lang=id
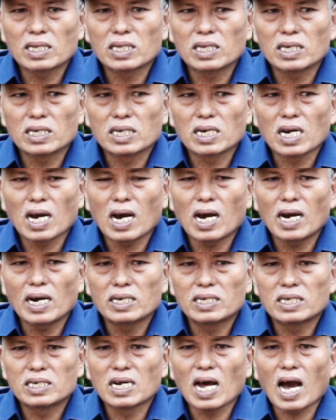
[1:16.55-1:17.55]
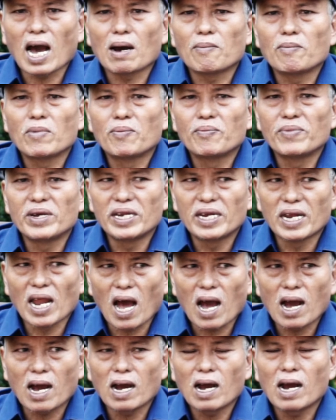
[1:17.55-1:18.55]
ketika hendak
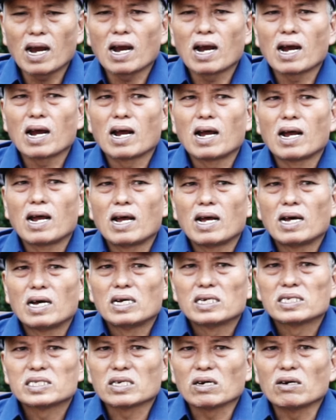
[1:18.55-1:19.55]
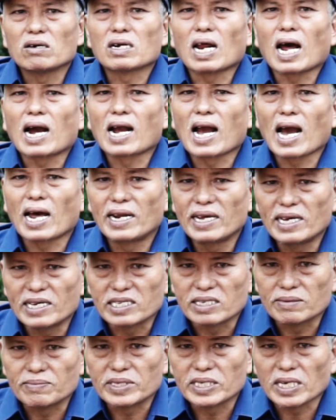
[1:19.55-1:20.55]
meminang seorang
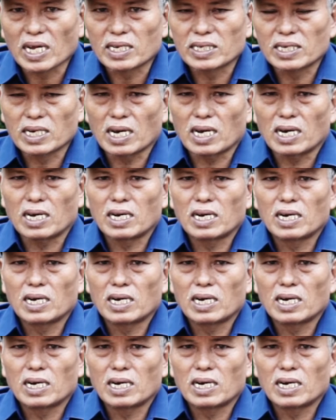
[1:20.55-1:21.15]
gadis misalnya.